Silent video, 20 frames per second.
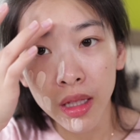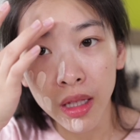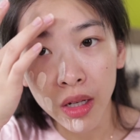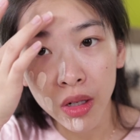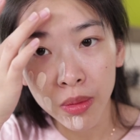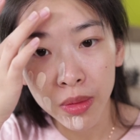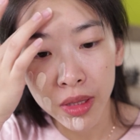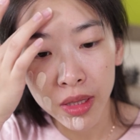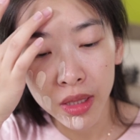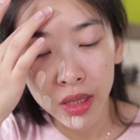
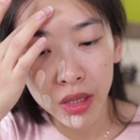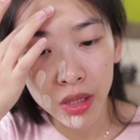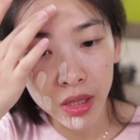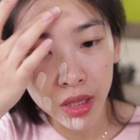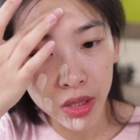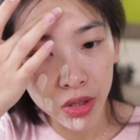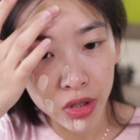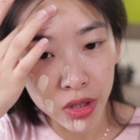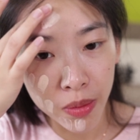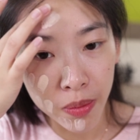来，我们先
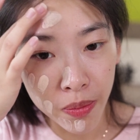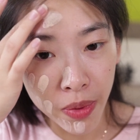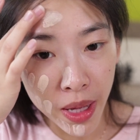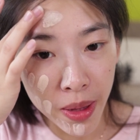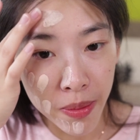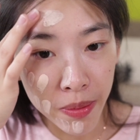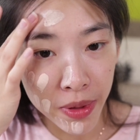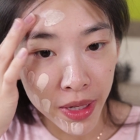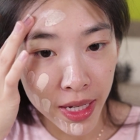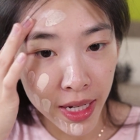上这
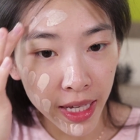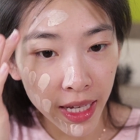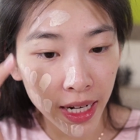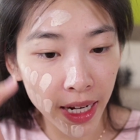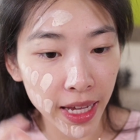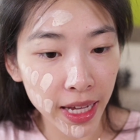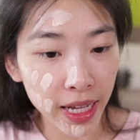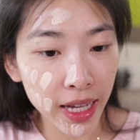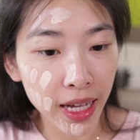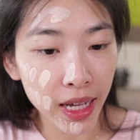半边脸
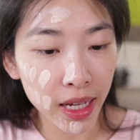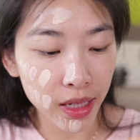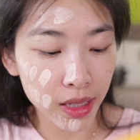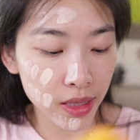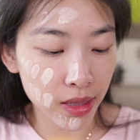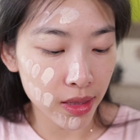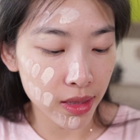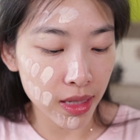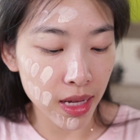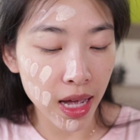来
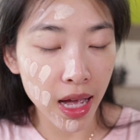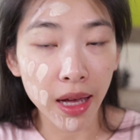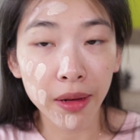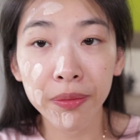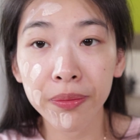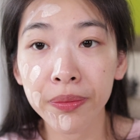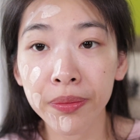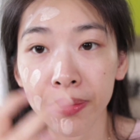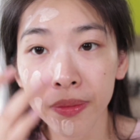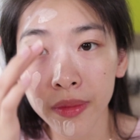看一下，
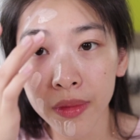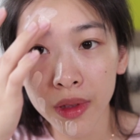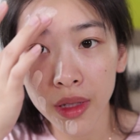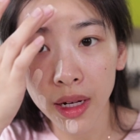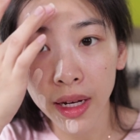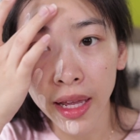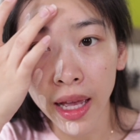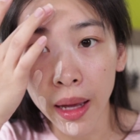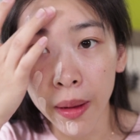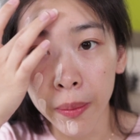
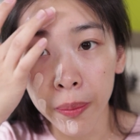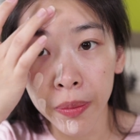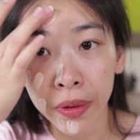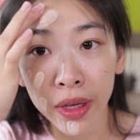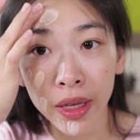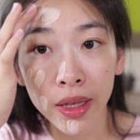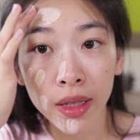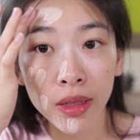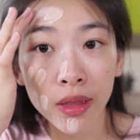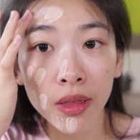两
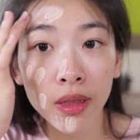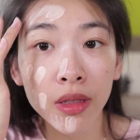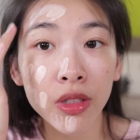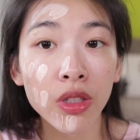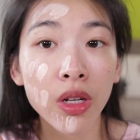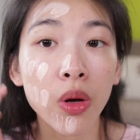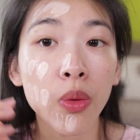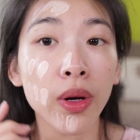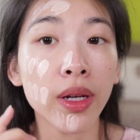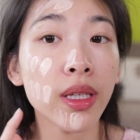边
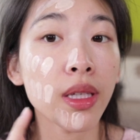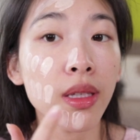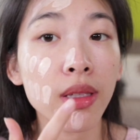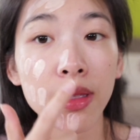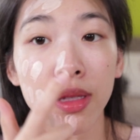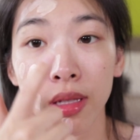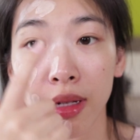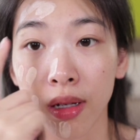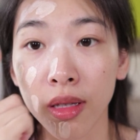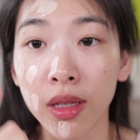上完一
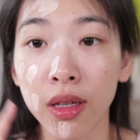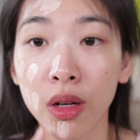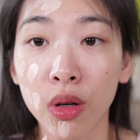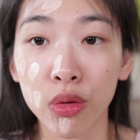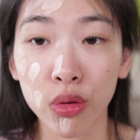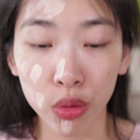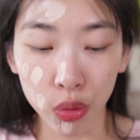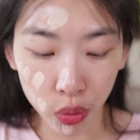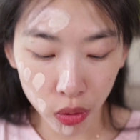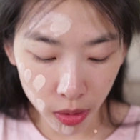层以
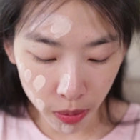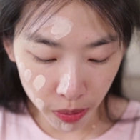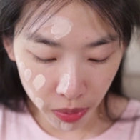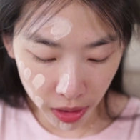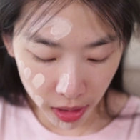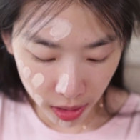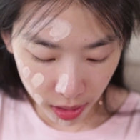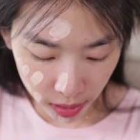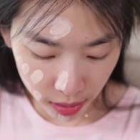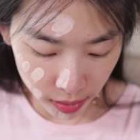后的对比。